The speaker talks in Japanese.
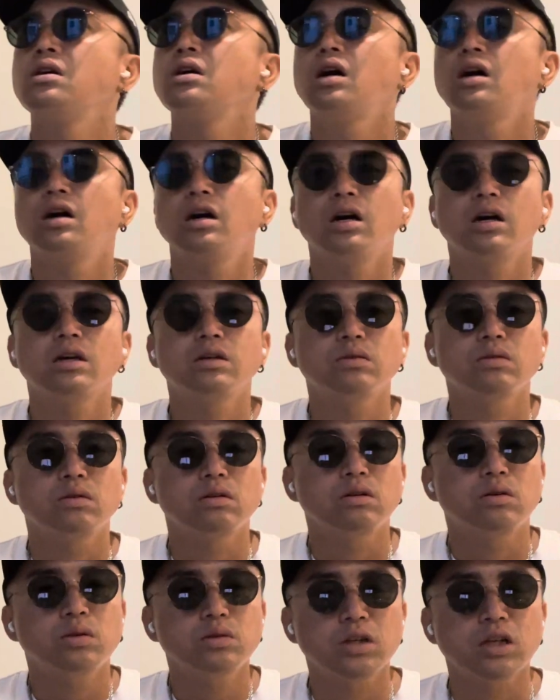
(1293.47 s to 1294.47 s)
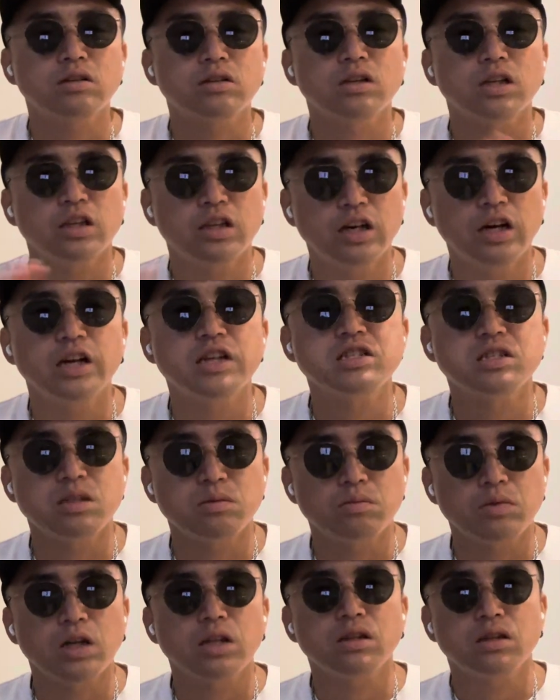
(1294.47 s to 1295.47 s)
あのホテルで手配して
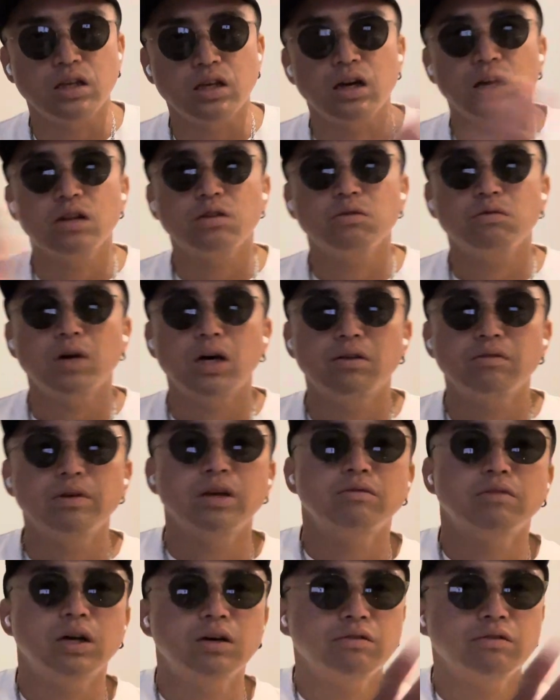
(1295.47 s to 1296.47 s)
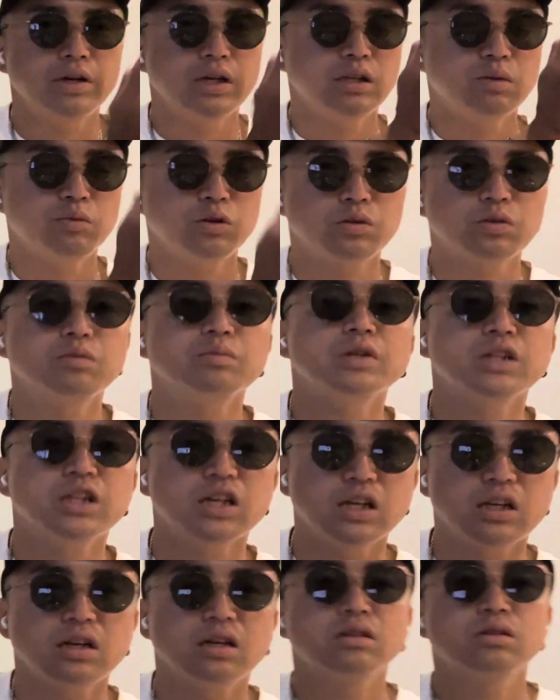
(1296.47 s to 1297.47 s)
もらってあのワンウェイワンウェイで戻るみたい
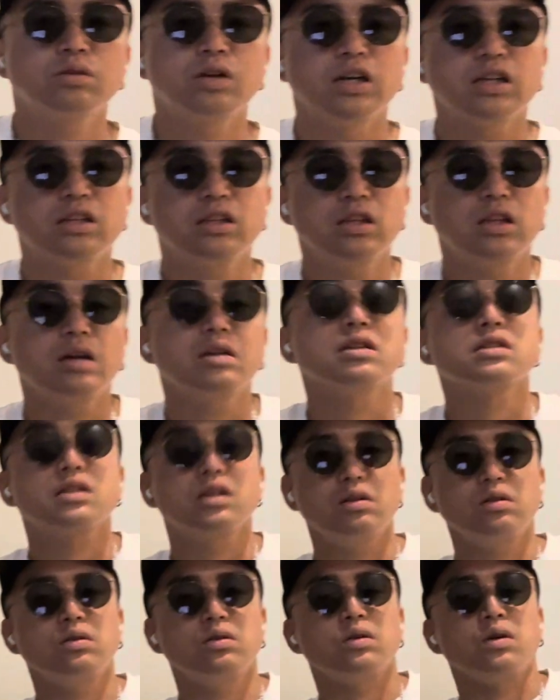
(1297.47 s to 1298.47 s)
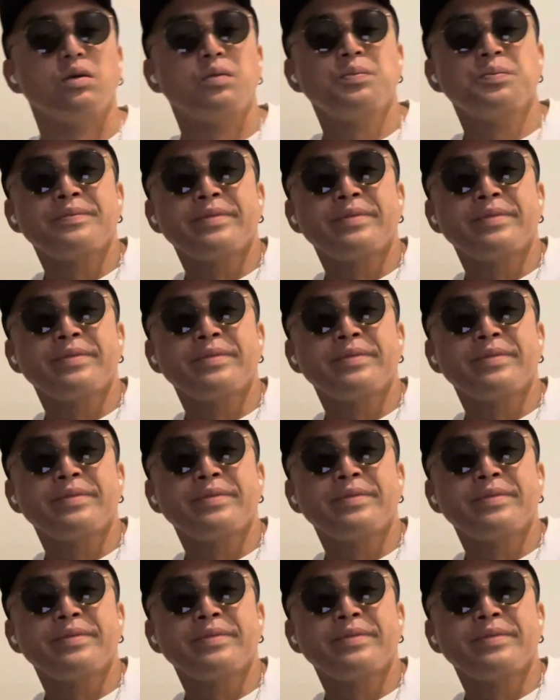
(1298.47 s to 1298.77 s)
なとかやってたんですけど、